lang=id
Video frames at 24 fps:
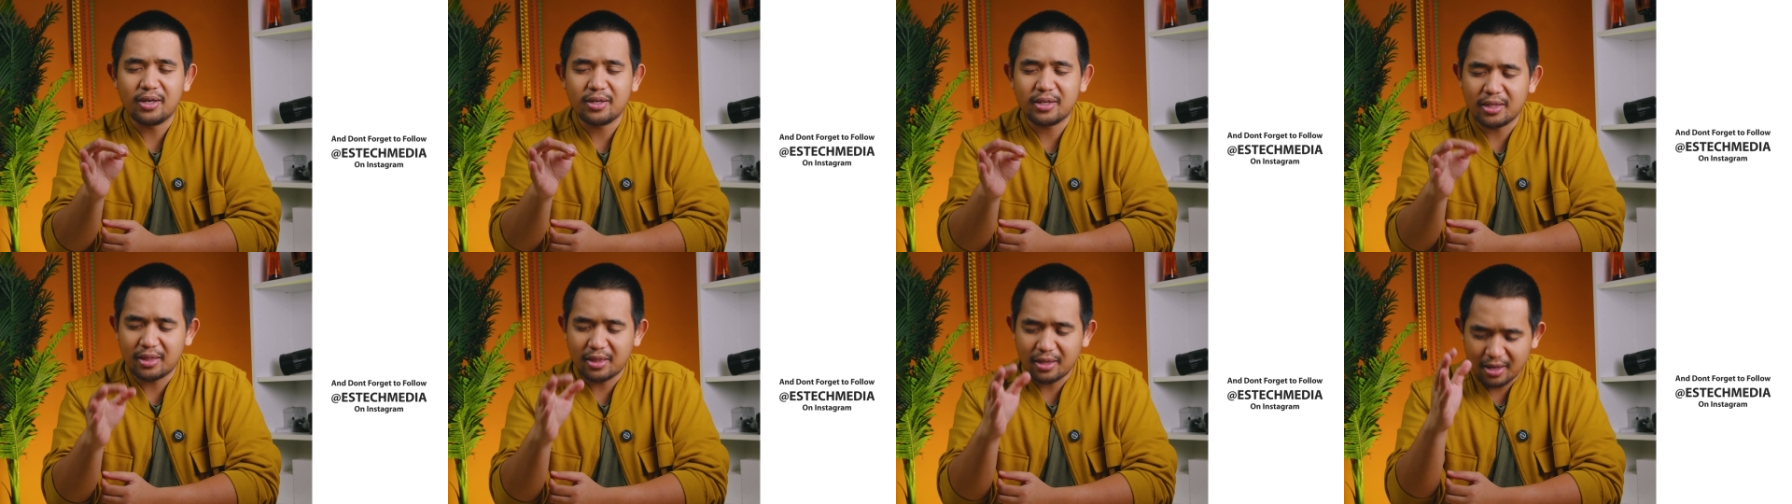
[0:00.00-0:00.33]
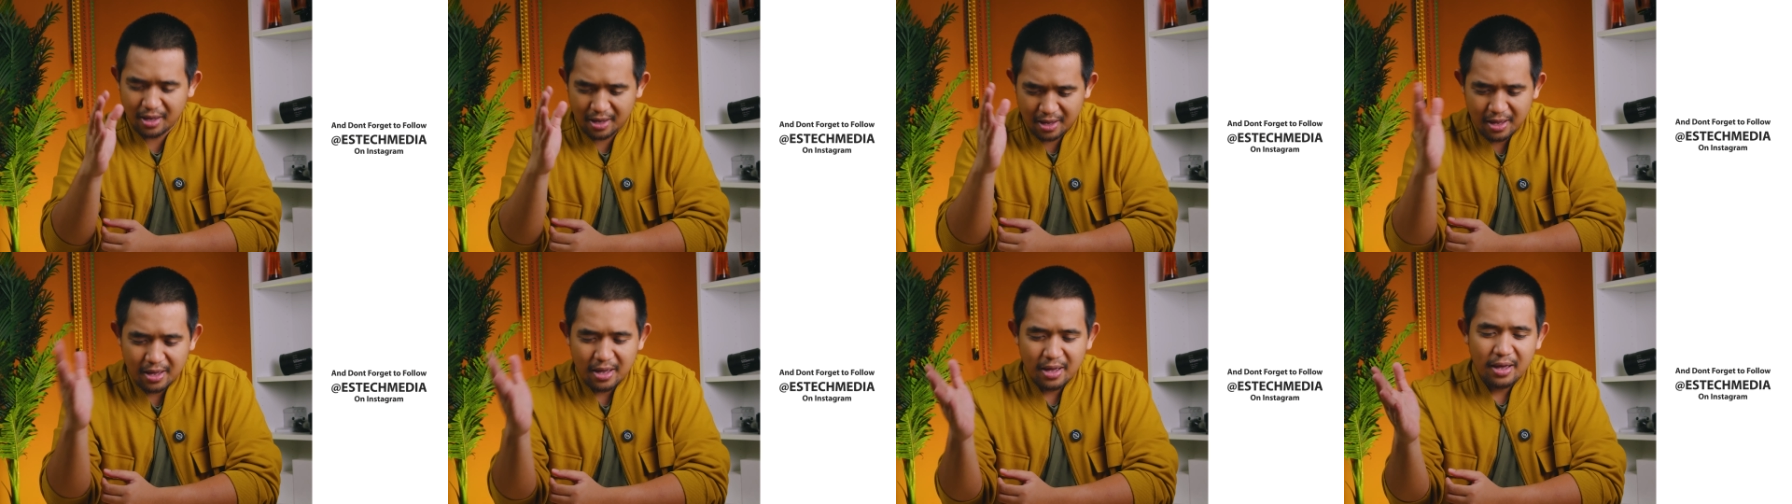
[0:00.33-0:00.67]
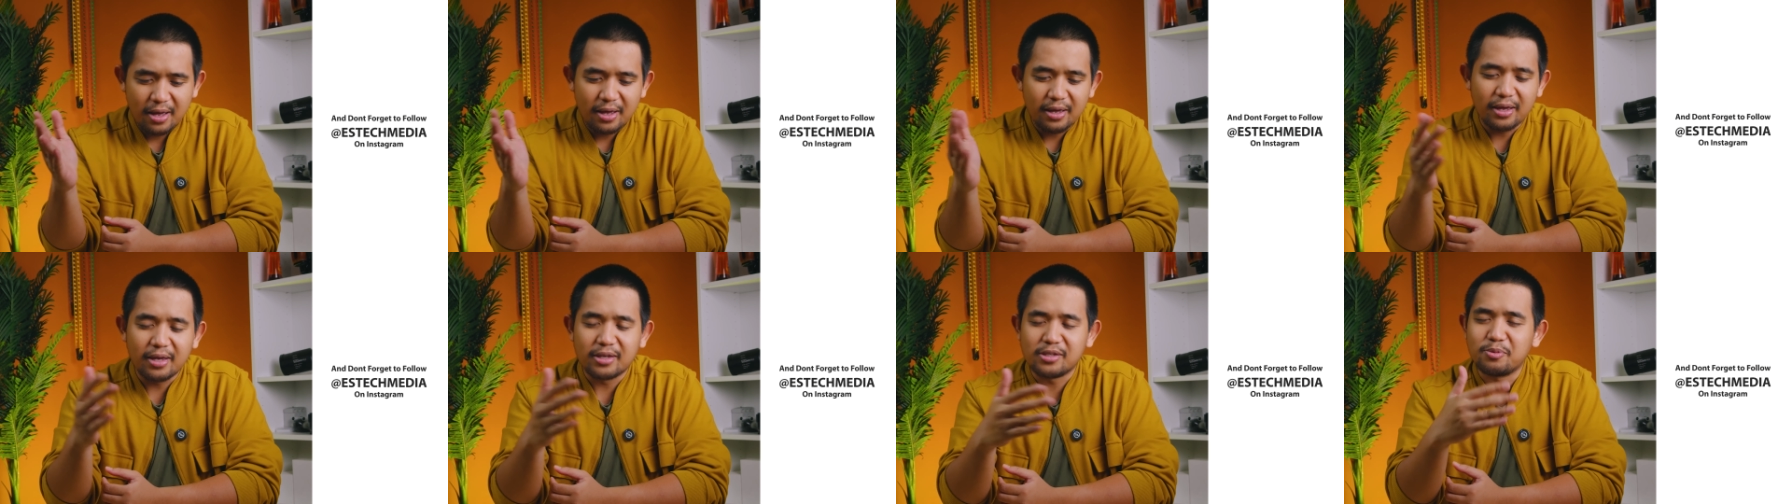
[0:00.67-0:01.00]
Kita
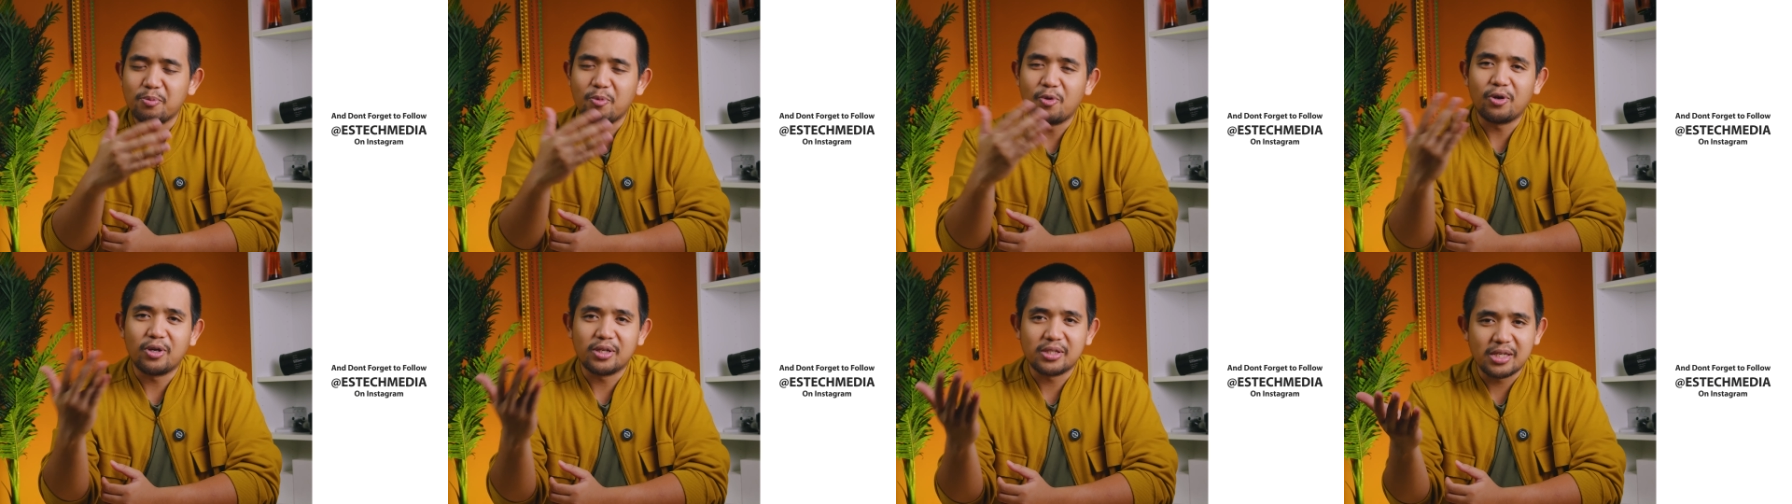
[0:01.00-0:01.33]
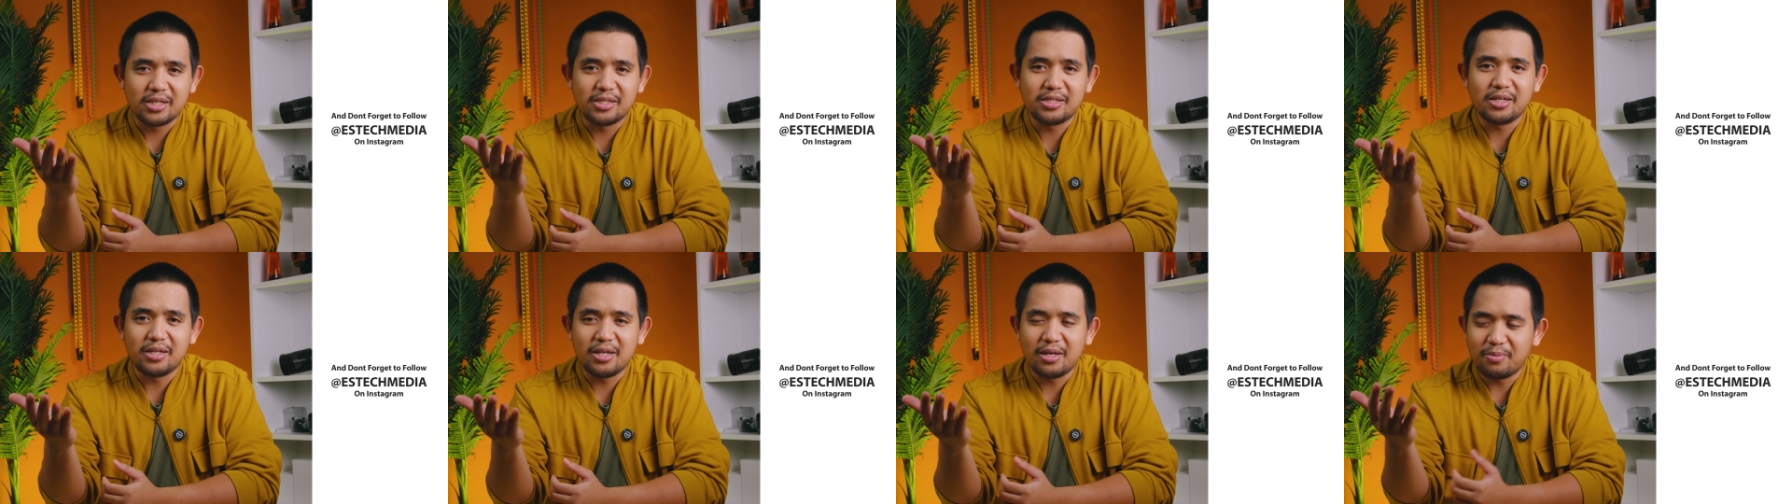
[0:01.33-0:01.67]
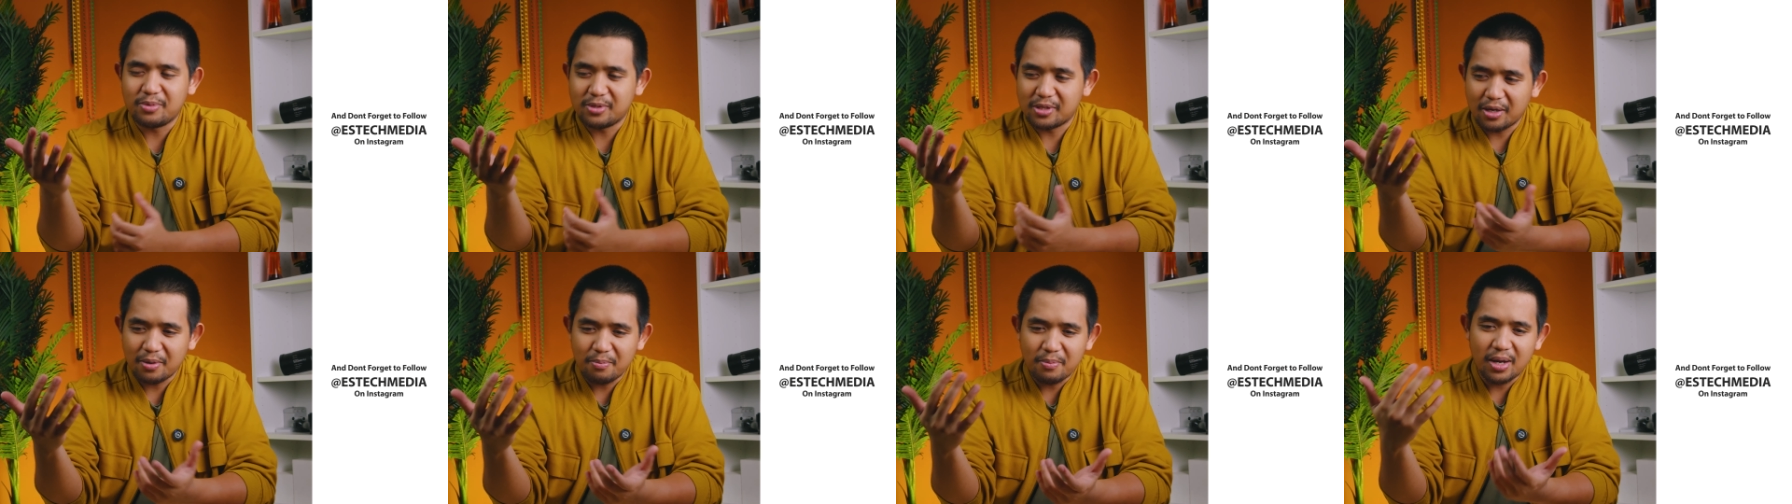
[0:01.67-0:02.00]
ya semoga saja dia
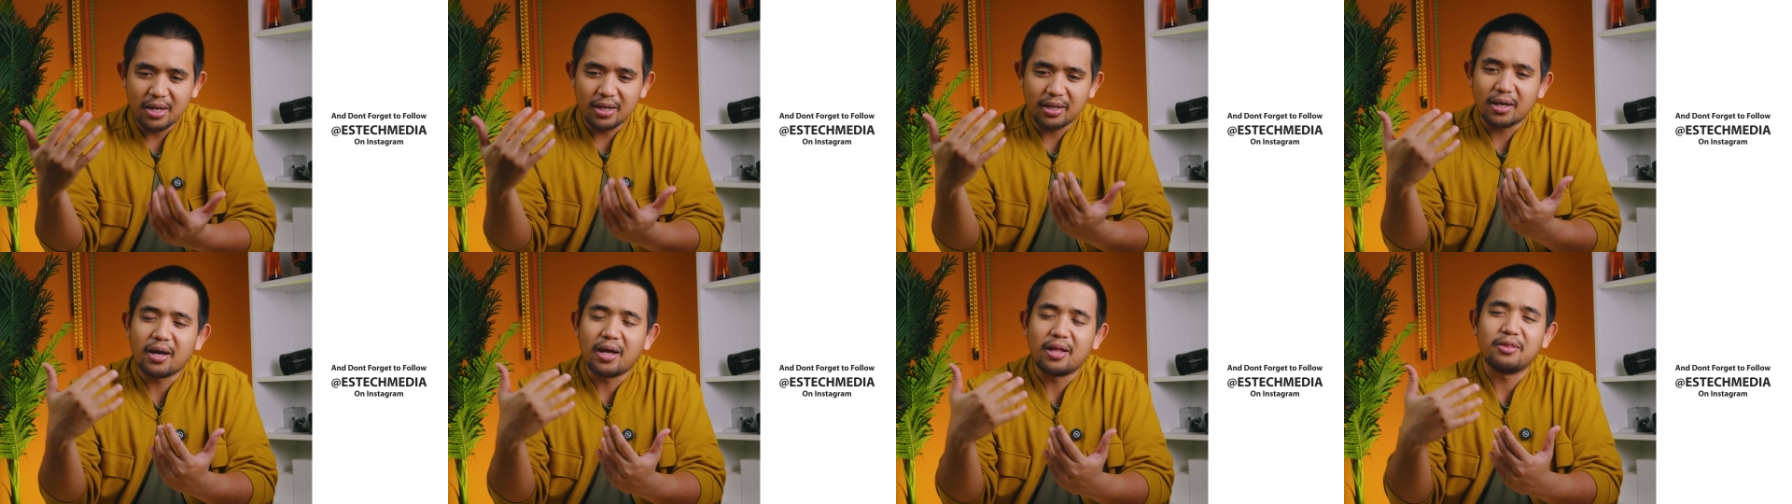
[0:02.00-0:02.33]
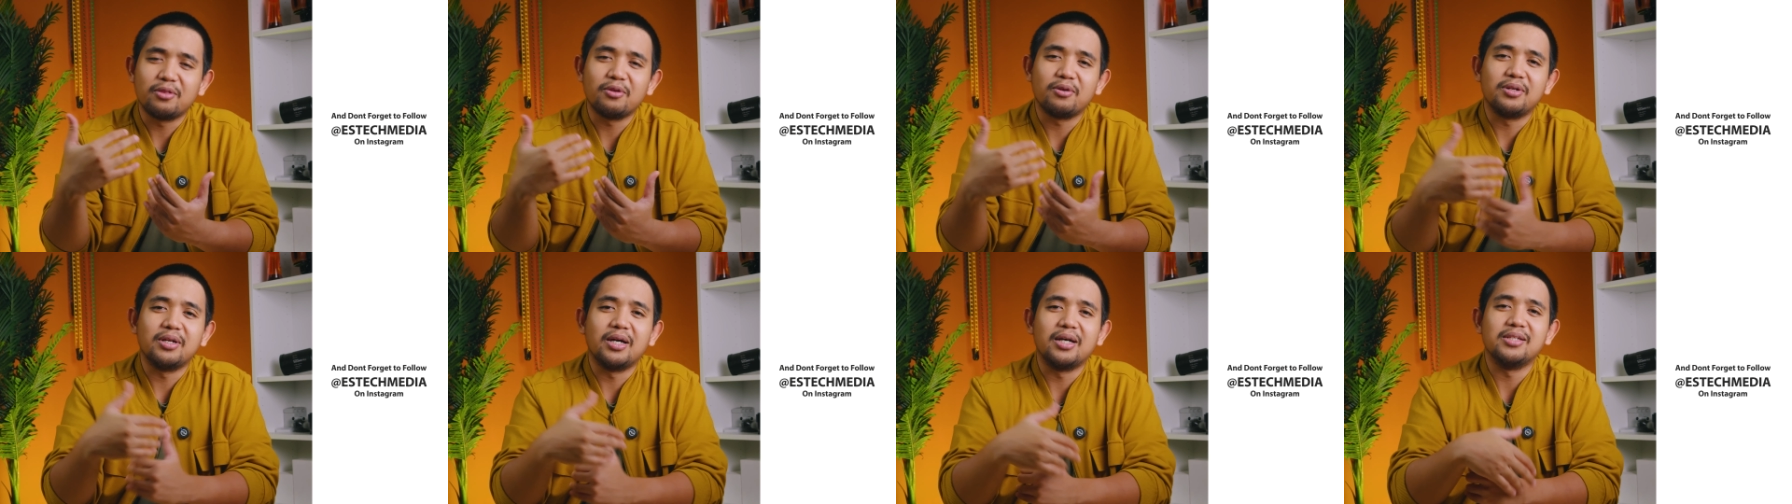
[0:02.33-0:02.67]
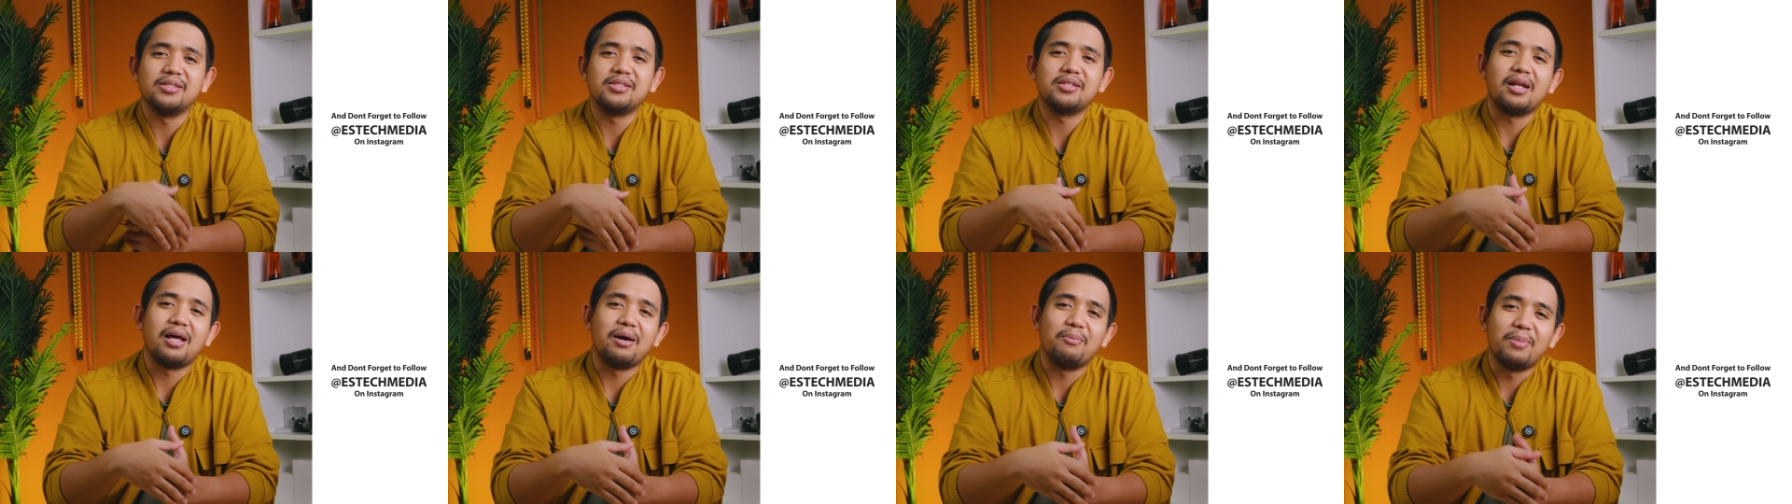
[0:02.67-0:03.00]
bisa kembali ke kantor dengan
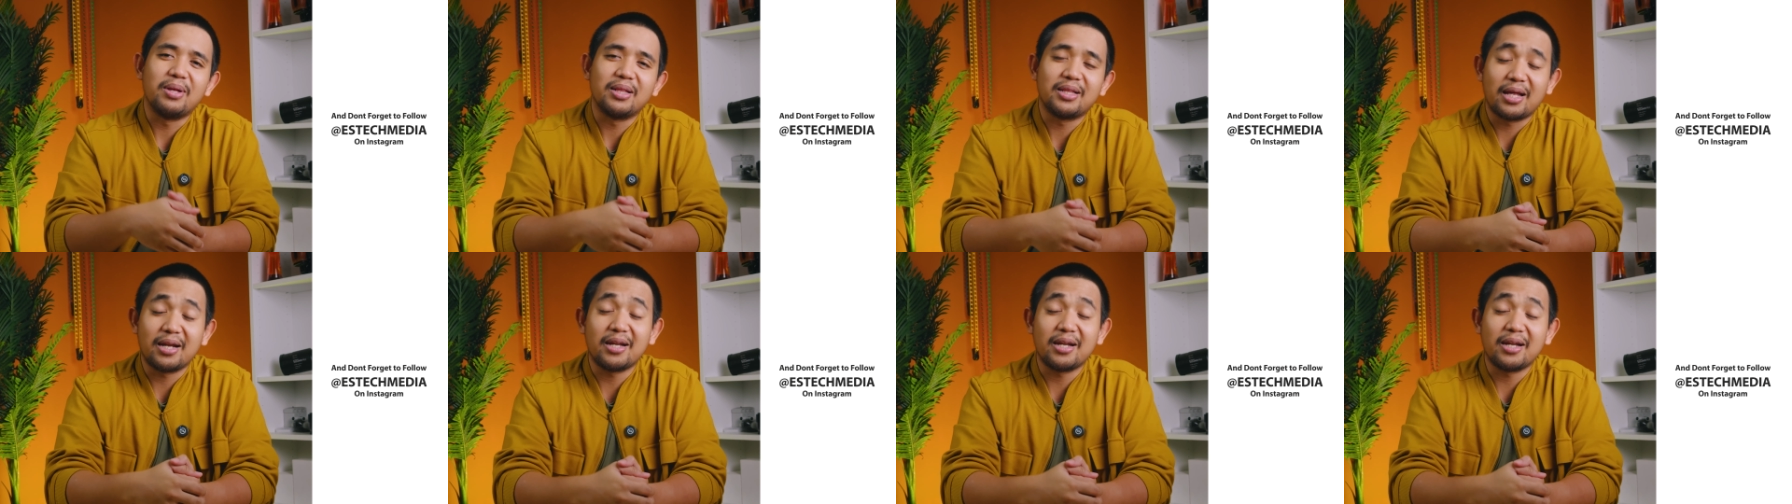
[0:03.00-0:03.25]
selamat.